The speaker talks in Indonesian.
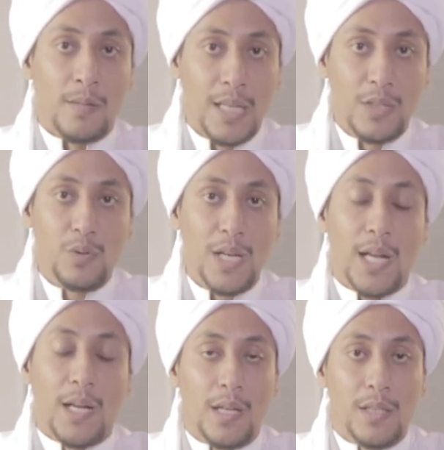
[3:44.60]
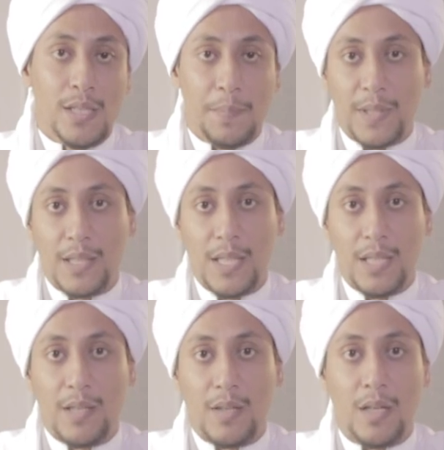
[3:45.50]
Dan juga
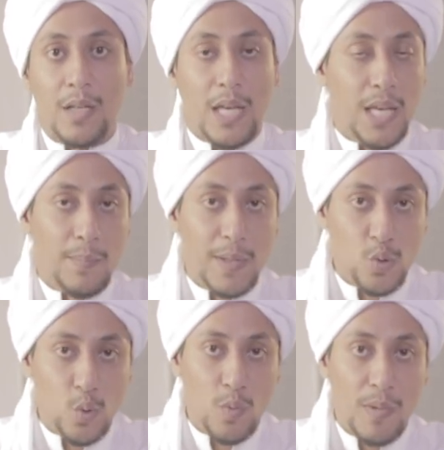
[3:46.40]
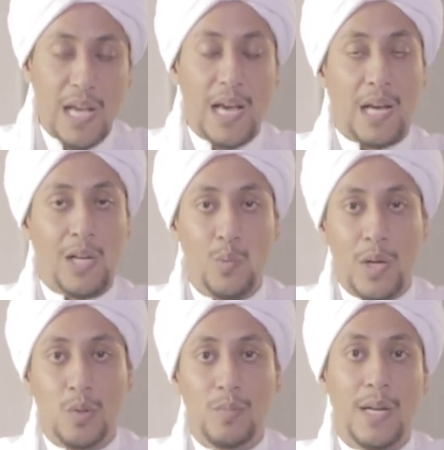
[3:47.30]
seperti e, ingin masuk rumah,
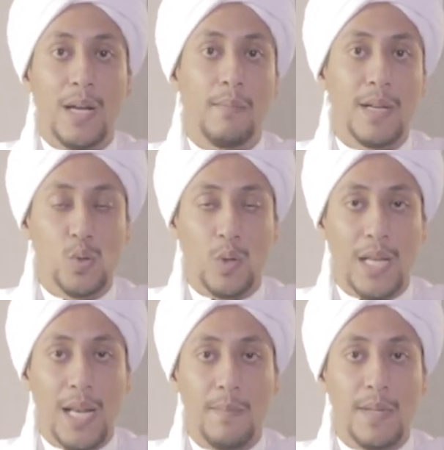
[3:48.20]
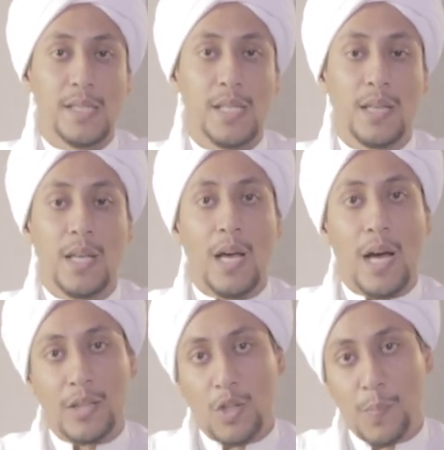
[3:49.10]
keluar rumah, masuk ke dalam masjid,
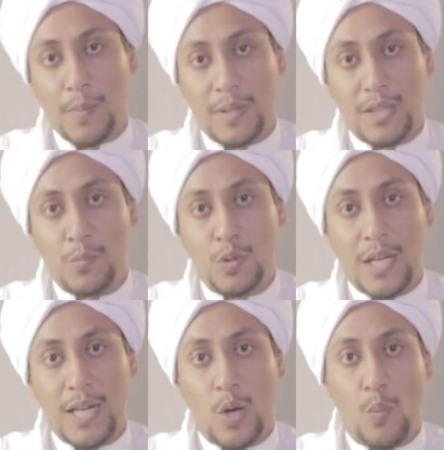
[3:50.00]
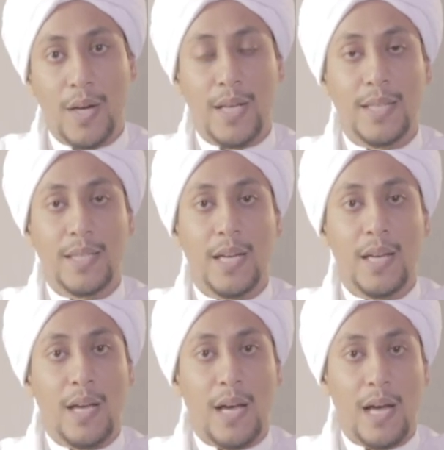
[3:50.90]
ataupun bertemu dengan keluarganya,
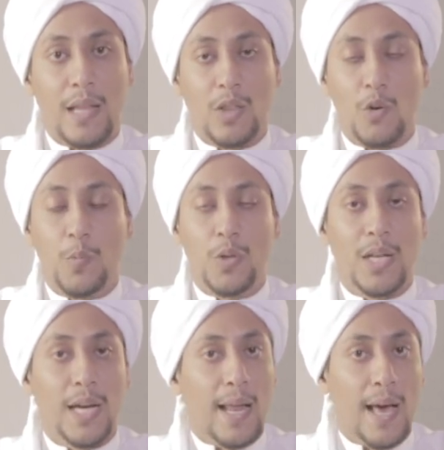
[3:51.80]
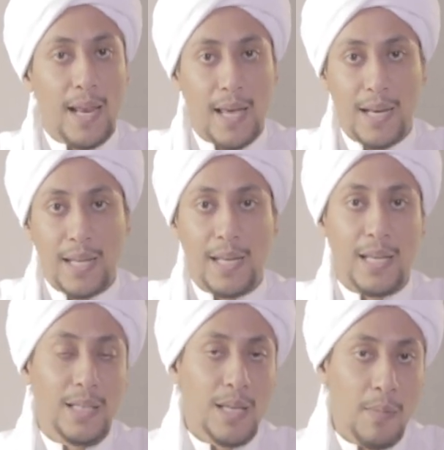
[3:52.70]
ataupun dengan hal-hal lain
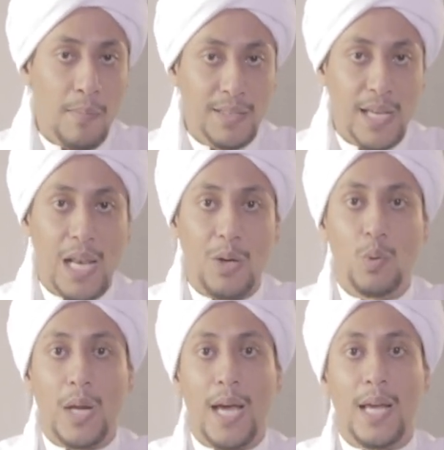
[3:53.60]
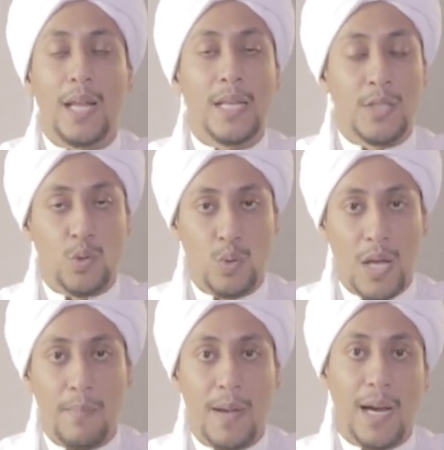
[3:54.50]
lainnya, membaca Al-Quran,
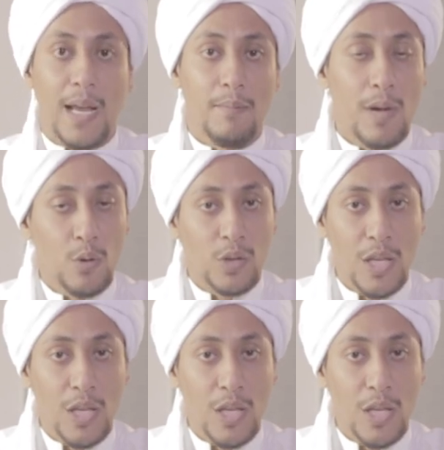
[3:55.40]
sesudah makan, mau